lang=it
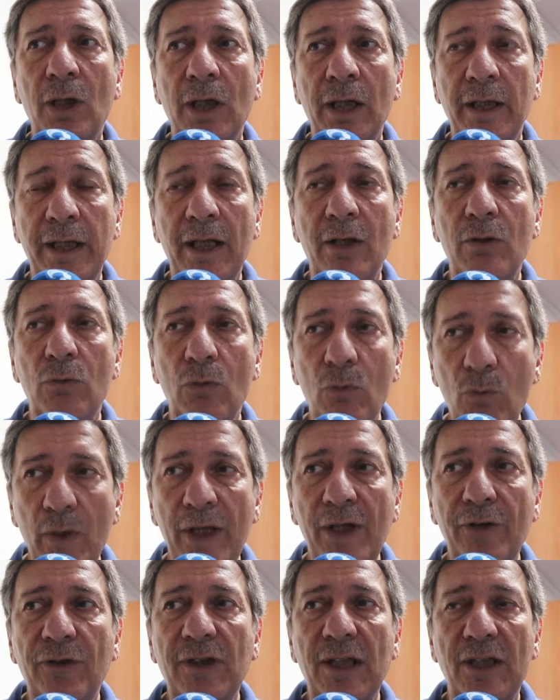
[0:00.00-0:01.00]
che con
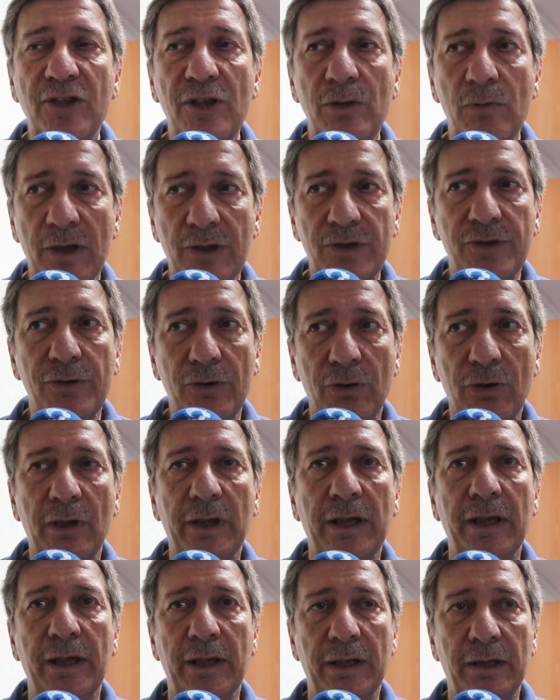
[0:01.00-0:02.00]
questa
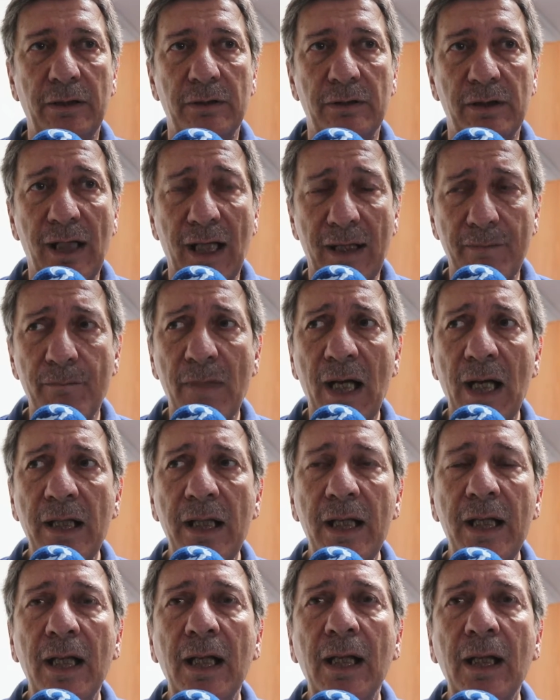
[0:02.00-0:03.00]
situazione
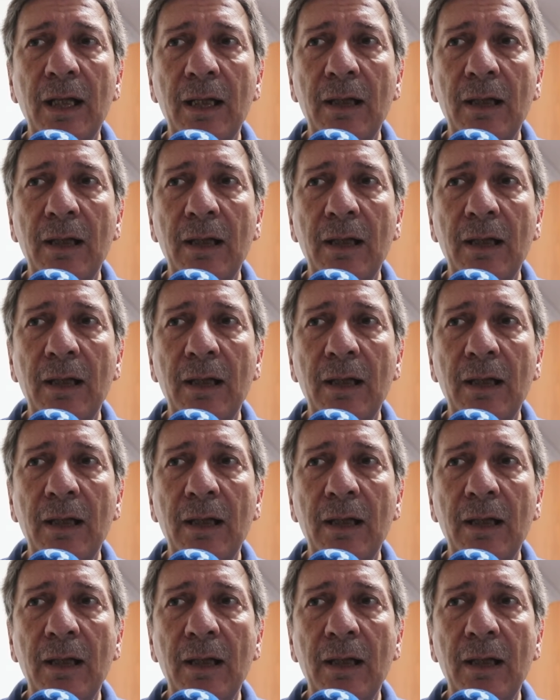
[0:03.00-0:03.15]
drammatica